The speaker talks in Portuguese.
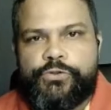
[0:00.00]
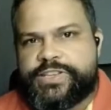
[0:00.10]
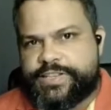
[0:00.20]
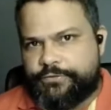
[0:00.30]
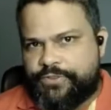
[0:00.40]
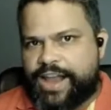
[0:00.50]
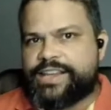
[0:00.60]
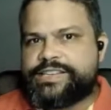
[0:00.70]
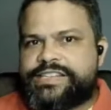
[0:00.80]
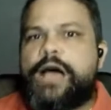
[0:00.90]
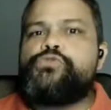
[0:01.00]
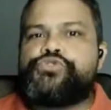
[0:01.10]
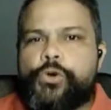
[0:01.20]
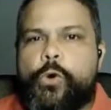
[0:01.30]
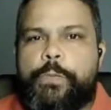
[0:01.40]
Você vai lançar o
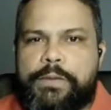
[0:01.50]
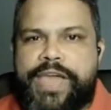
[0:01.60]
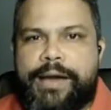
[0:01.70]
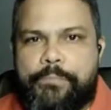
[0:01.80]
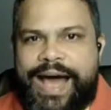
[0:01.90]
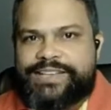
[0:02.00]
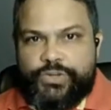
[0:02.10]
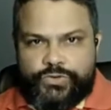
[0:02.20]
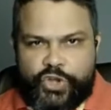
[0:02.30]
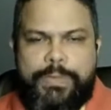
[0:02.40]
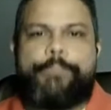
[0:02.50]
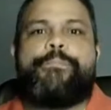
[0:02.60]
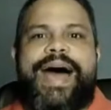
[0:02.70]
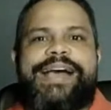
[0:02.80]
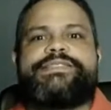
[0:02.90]
jogo para minha base. Eu tenho uma
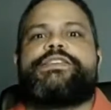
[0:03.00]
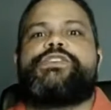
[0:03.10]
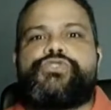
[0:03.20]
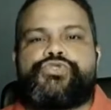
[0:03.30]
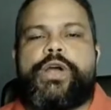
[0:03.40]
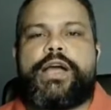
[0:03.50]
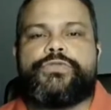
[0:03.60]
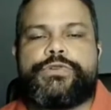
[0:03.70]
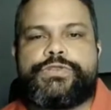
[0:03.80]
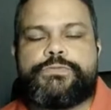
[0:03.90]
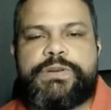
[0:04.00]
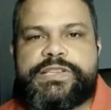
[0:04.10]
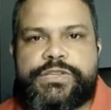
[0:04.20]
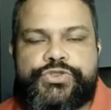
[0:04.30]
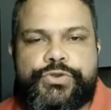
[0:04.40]
base aqui de jogadores no
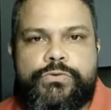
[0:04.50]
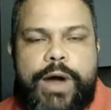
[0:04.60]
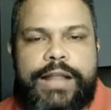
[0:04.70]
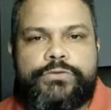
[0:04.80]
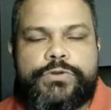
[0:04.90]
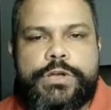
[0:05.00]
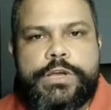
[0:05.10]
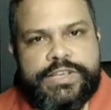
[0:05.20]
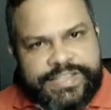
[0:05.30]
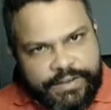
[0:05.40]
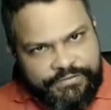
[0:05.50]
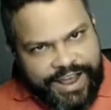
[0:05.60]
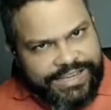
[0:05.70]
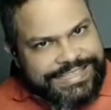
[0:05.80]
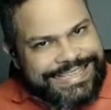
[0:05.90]
PlayStation 4. Você
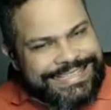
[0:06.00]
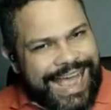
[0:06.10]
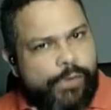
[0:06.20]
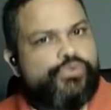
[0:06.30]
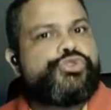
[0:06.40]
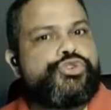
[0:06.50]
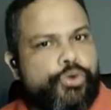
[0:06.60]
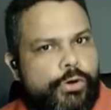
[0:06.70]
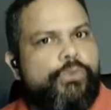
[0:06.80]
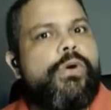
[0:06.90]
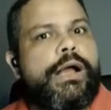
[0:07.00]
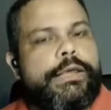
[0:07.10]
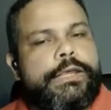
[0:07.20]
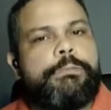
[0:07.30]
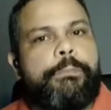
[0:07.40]
vai lançar o jogo
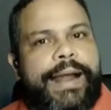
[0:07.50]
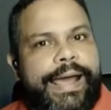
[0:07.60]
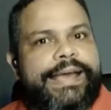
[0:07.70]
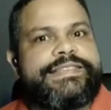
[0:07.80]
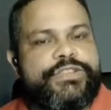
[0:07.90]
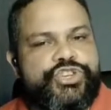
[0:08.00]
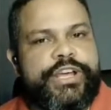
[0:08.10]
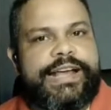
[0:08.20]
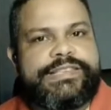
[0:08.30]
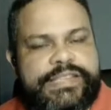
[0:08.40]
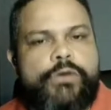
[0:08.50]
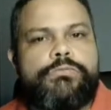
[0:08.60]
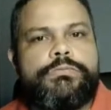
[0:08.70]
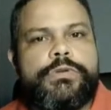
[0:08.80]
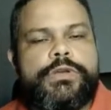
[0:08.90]
aqui para essa
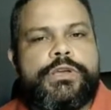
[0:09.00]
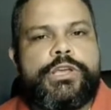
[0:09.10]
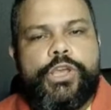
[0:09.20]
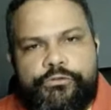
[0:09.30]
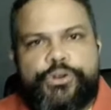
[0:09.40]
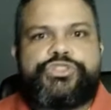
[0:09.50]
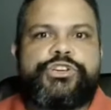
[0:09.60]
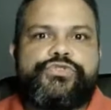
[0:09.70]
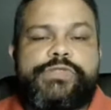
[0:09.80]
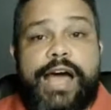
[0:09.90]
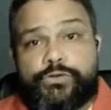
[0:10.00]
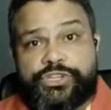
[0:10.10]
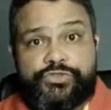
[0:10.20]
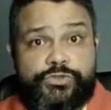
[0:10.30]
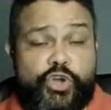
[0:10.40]
geração e eu vou te ajudar. Ou
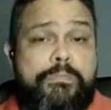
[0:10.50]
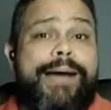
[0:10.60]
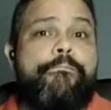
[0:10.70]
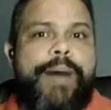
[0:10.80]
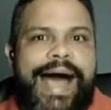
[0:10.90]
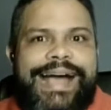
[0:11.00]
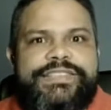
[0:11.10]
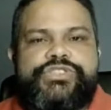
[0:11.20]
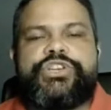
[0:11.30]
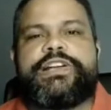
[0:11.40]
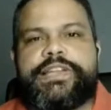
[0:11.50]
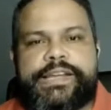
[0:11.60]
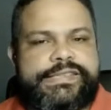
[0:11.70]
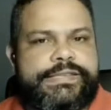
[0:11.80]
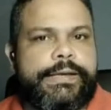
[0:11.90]
seja, eu tenho uma base de
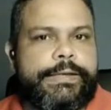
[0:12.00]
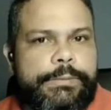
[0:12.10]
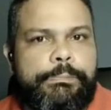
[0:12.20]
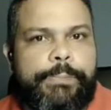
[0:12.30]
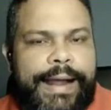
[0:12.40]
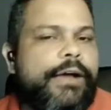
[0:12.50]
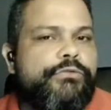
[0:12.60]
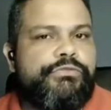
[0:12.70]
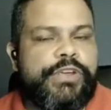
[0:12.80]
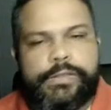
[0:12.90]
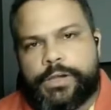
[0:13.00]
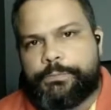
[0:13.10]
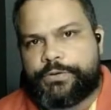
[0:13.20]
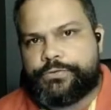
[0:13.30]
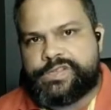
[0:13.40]
clientes aqui para
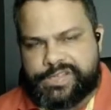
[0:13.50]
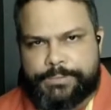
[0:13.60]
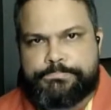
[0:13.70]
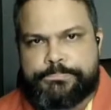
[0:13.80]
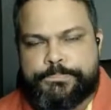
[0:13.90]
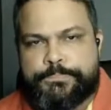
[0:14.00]
vender para você.